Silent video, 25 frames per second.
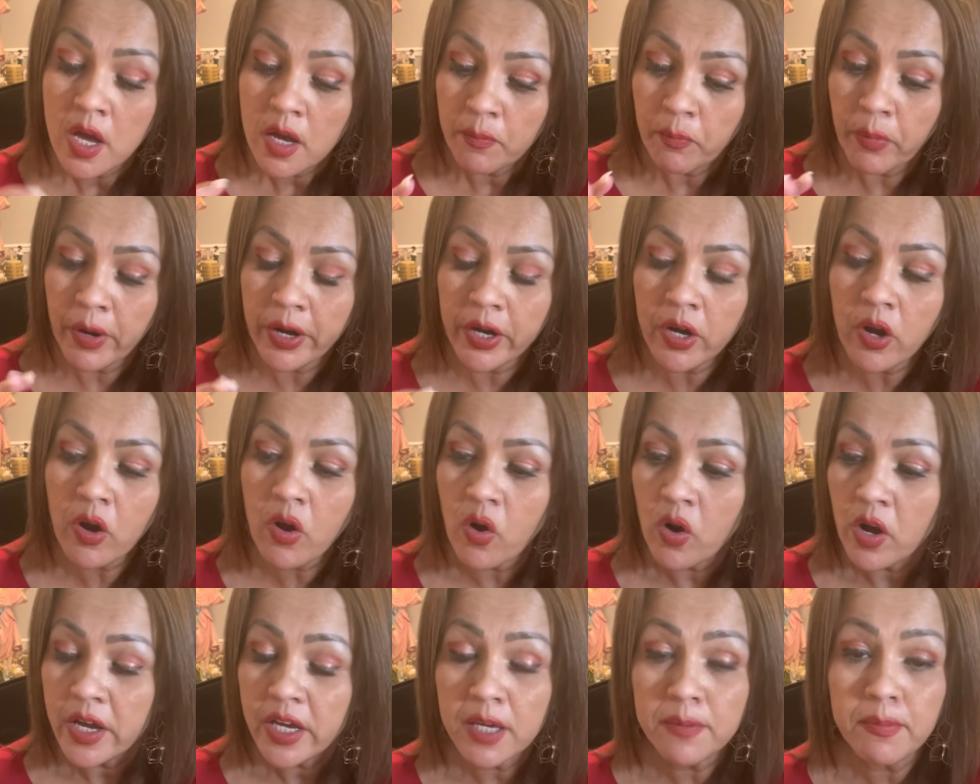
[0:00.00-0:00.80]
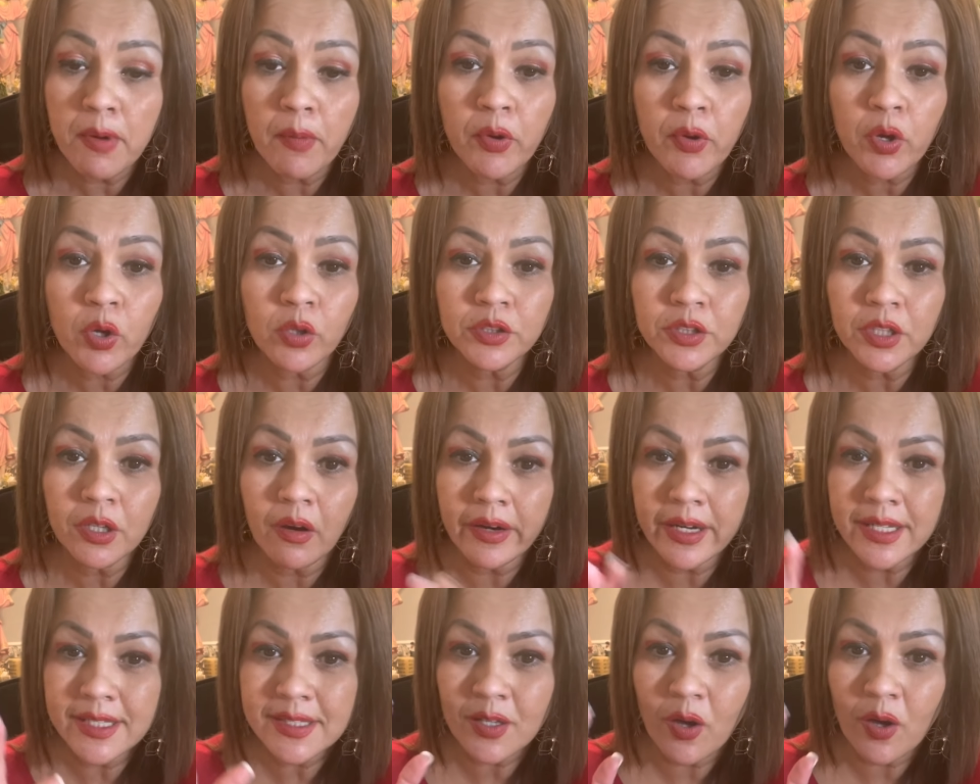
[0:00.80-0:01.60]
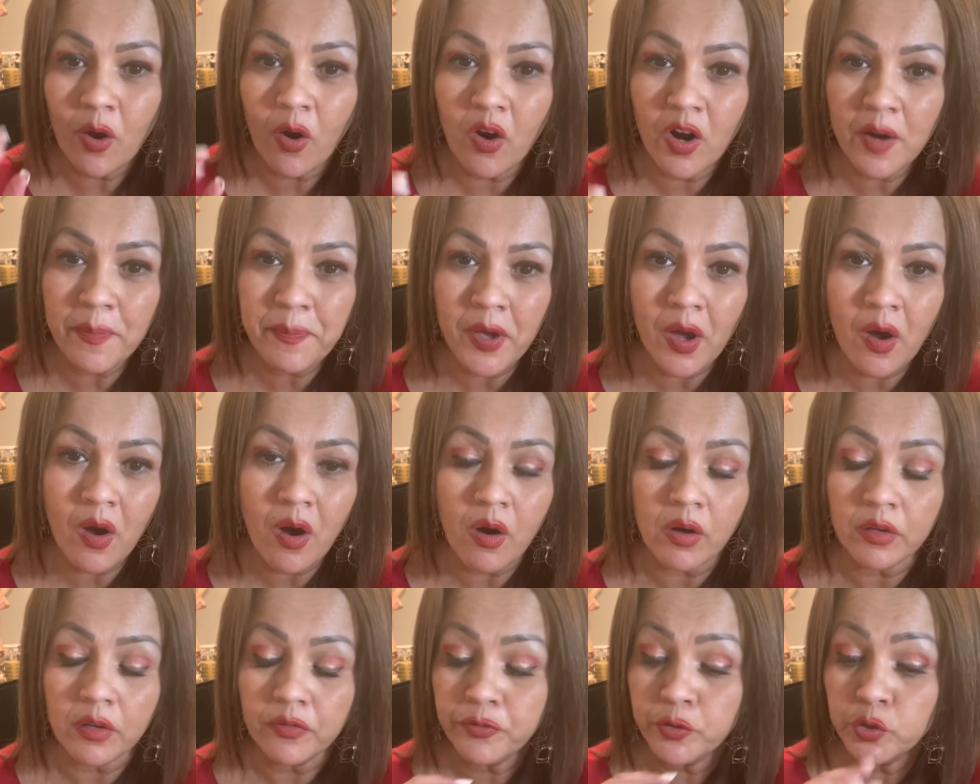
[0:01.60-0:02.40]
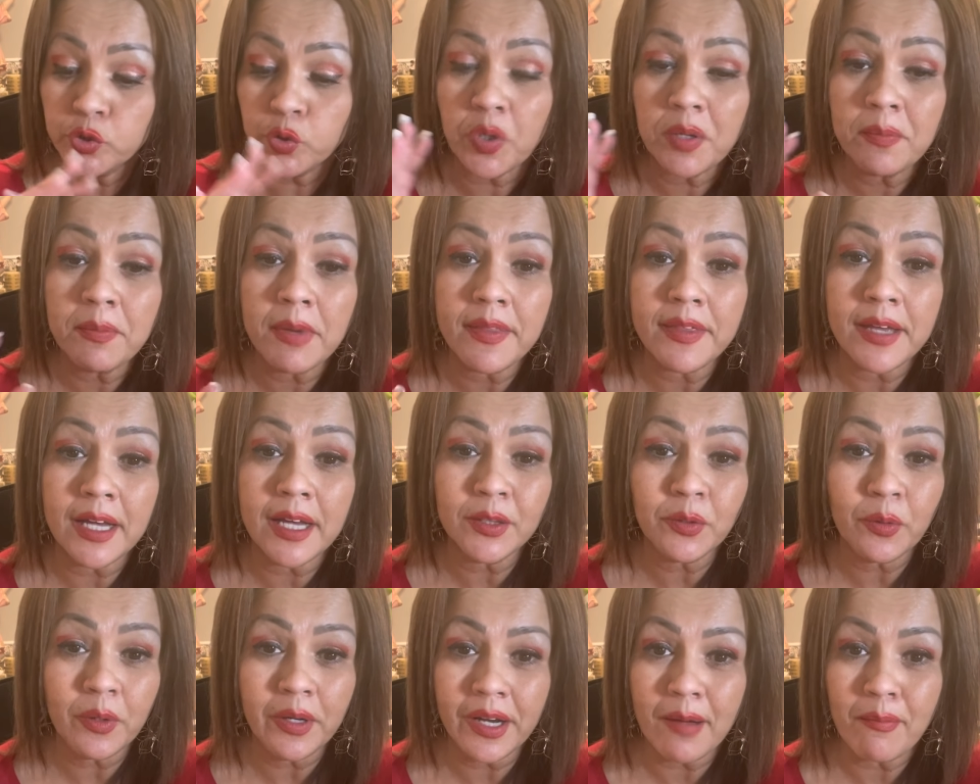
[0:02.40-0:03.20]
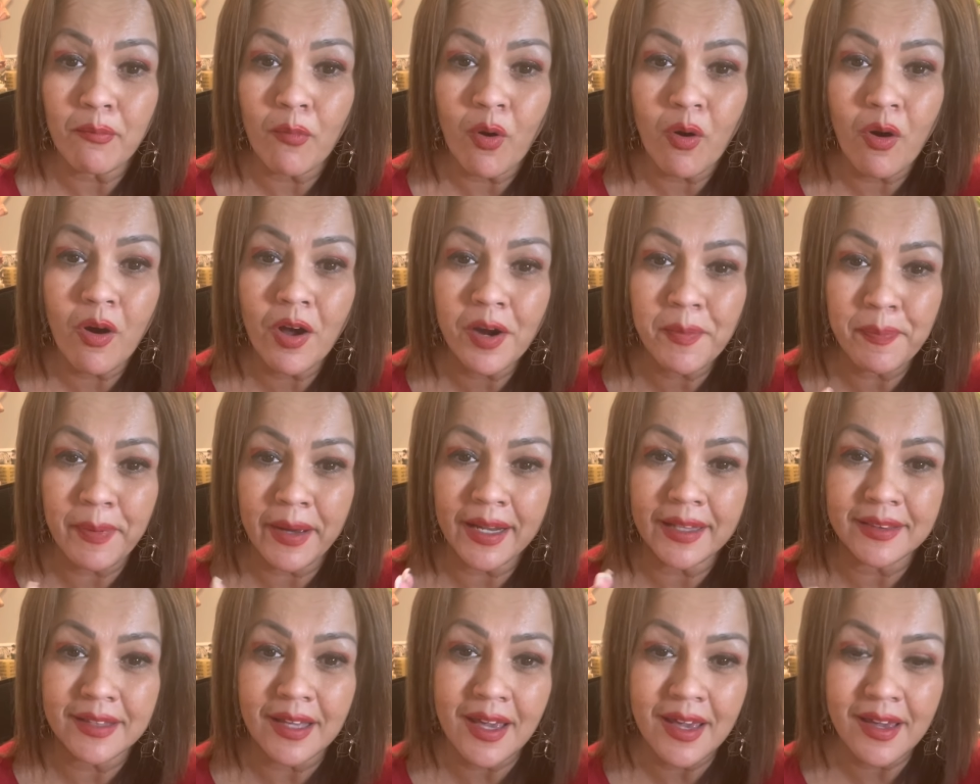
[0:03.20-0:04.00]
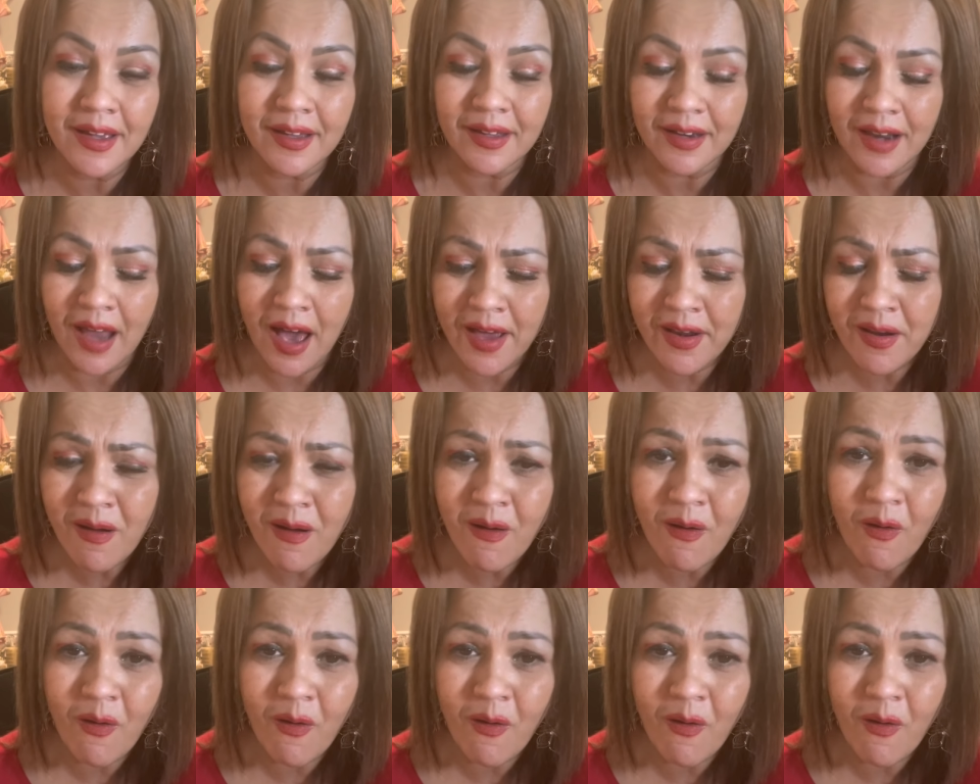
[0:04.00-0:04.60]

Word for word: Bueno, y me voy contigo ahora, Scorpio. Futuro inmediato en el amor para ti, claro.